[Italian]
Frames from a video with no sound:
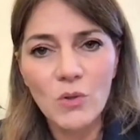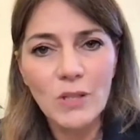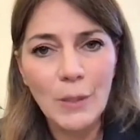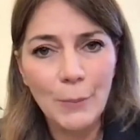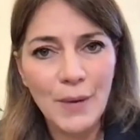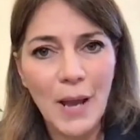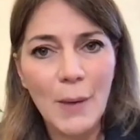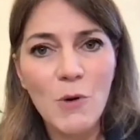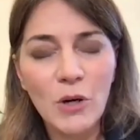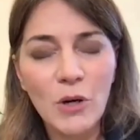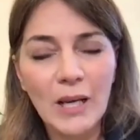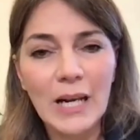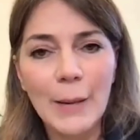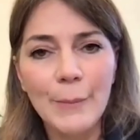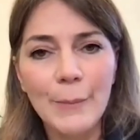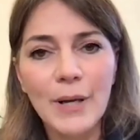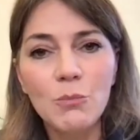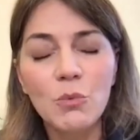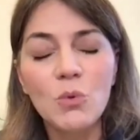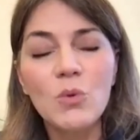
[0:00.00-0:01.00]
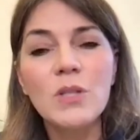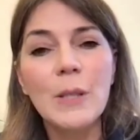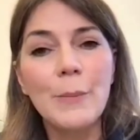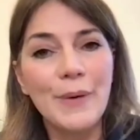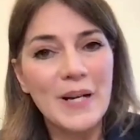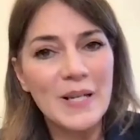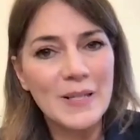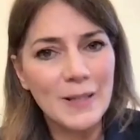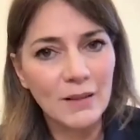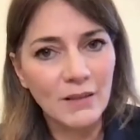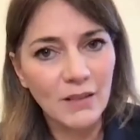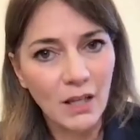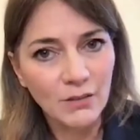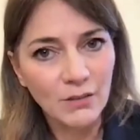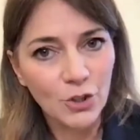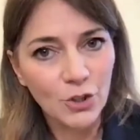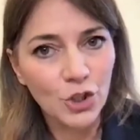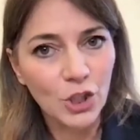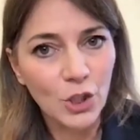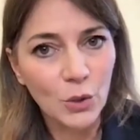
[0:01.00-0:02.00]
Sappiamo che la balbuzia per il
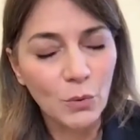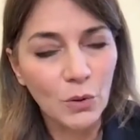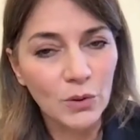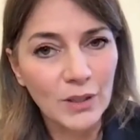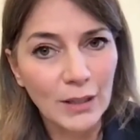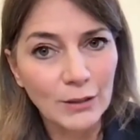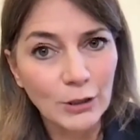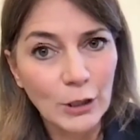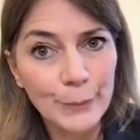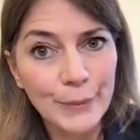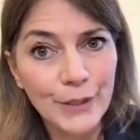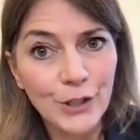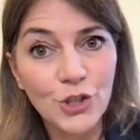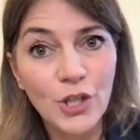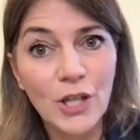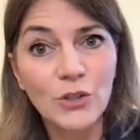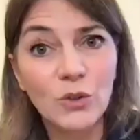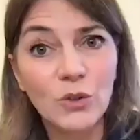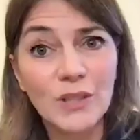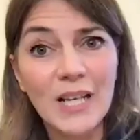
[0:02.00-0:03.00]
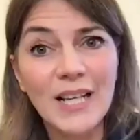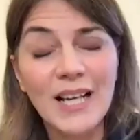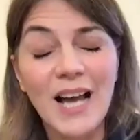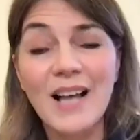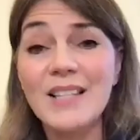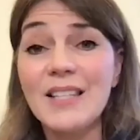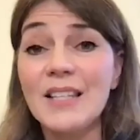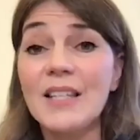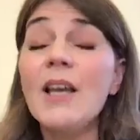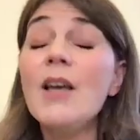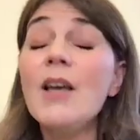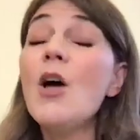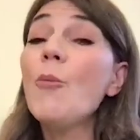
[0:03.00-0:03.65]
75-80% dei casi